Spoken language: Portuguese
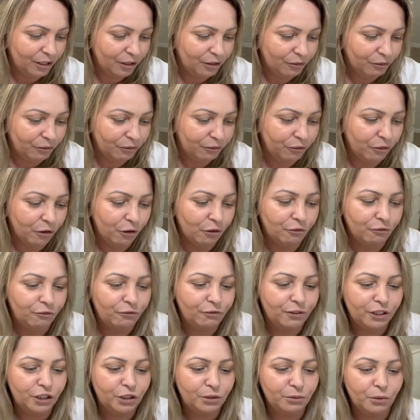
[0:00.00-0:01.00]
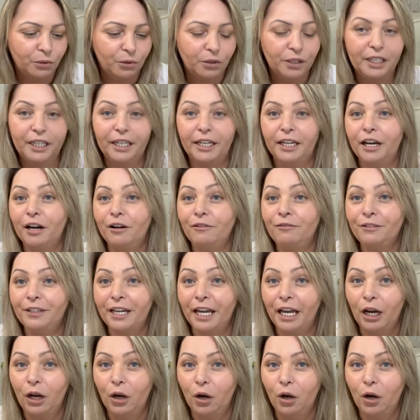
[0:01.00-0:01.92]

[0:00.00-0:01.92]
Fofa de morrer. Eu fiquei